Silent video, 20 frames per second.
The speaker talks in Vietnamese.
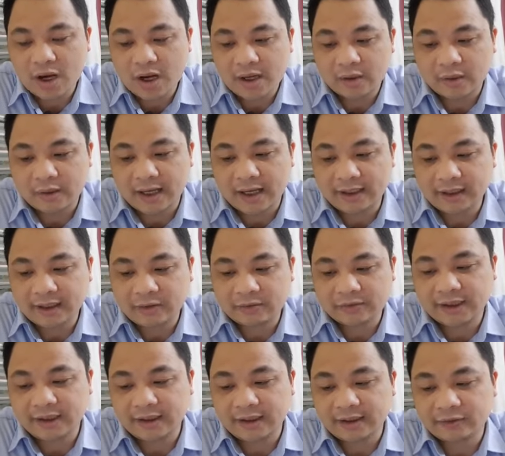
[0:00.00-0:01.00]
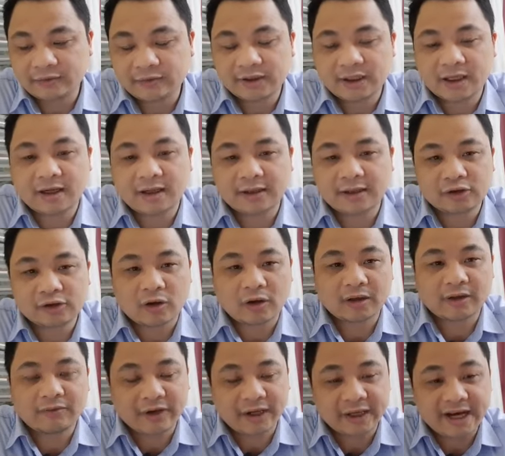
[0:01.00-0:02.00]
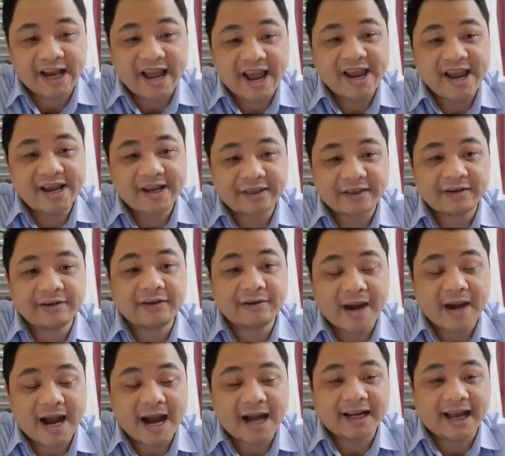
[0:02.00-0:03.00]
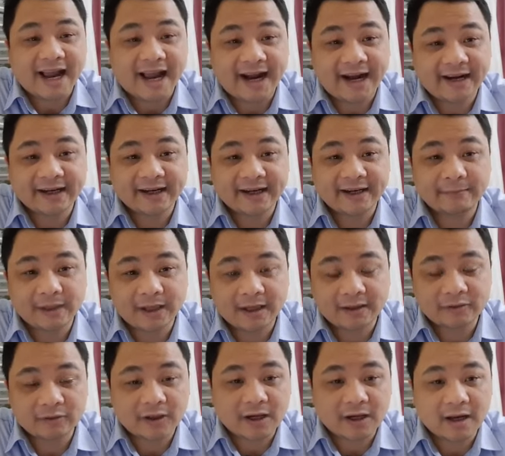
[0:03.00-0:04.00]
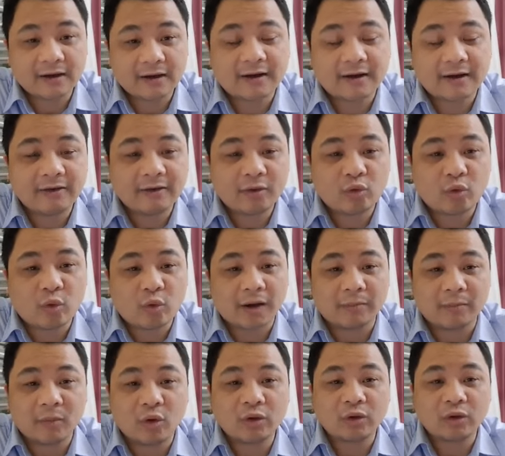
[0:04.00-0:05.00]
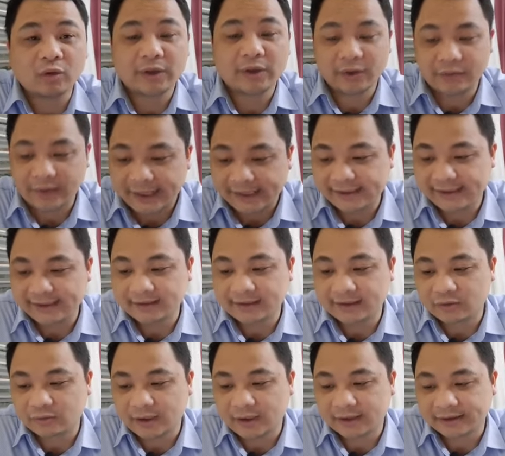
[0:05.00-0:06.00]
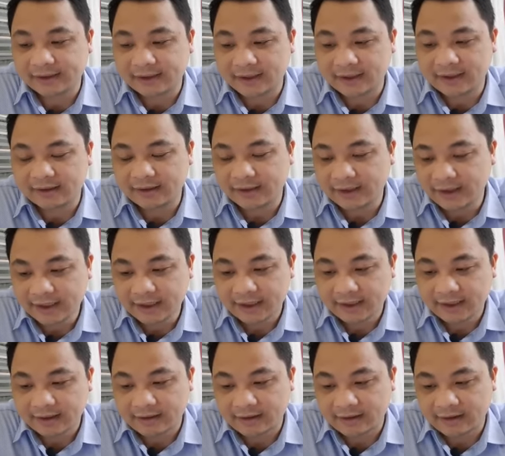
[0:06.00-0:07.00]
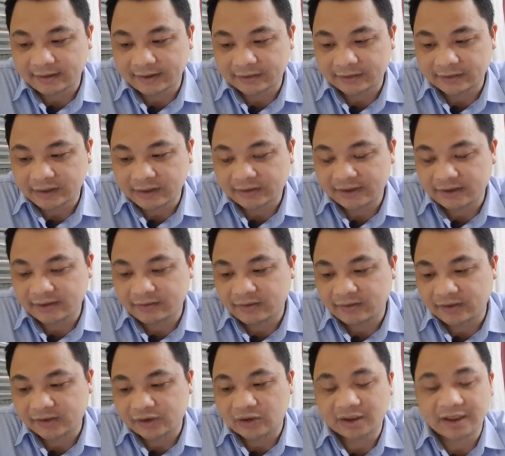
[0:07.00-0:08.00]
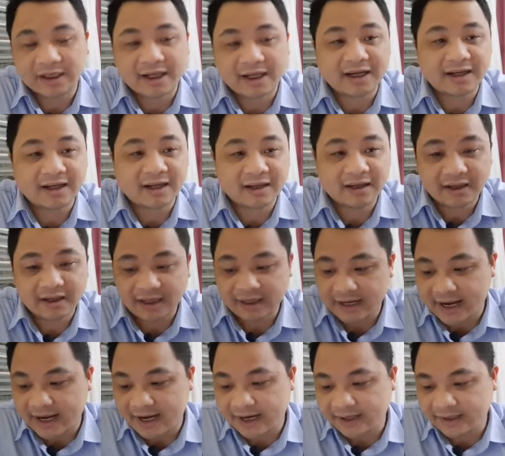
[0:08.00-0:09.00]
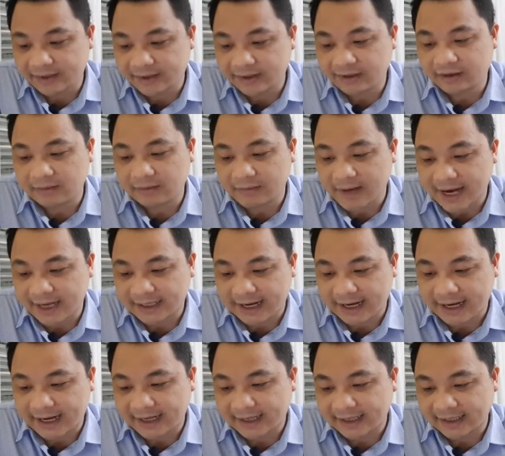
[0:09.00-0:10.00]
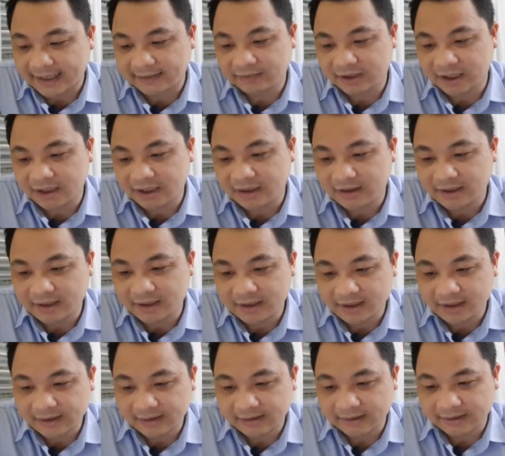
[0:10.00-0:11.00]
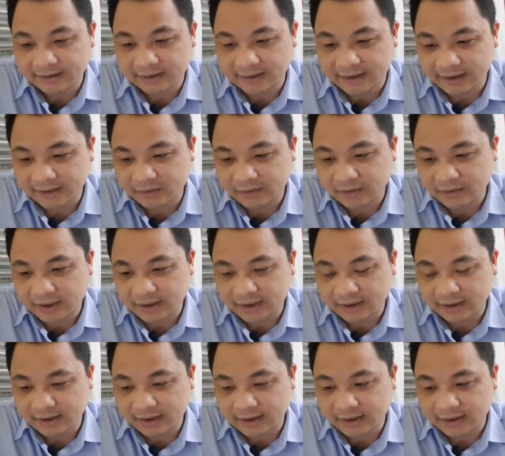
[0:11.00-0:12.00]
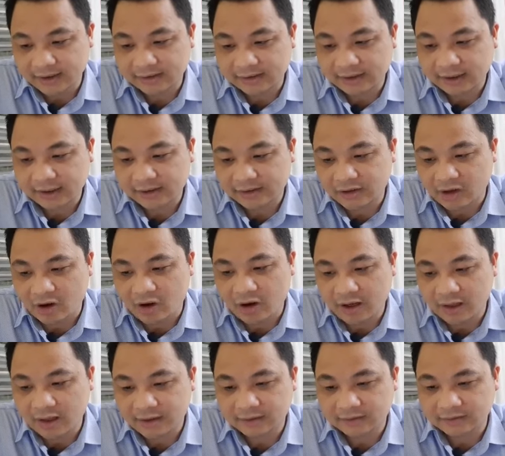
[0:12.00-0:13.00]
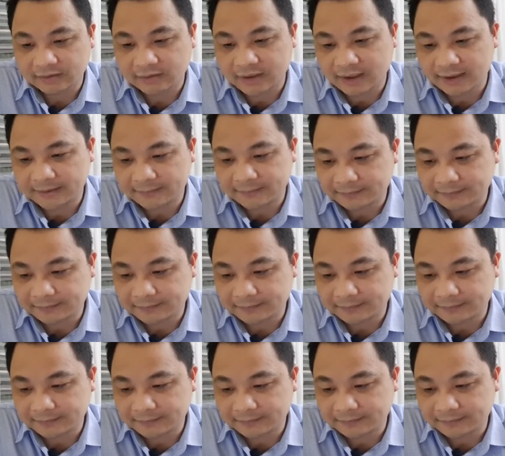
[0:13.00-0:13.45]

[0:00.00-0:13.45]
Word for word: đã điều trị chúng ta chọn là phải D từ 3 tháng em nhé chúng ta căn cứ vào khoản 4 của điều 29 để chúng ta trả lời đó thì chúng ta nhớ phải chọn là là D từ 3 tháng em nhé thì à, chúng ta thấy à, rất là rõ đúng không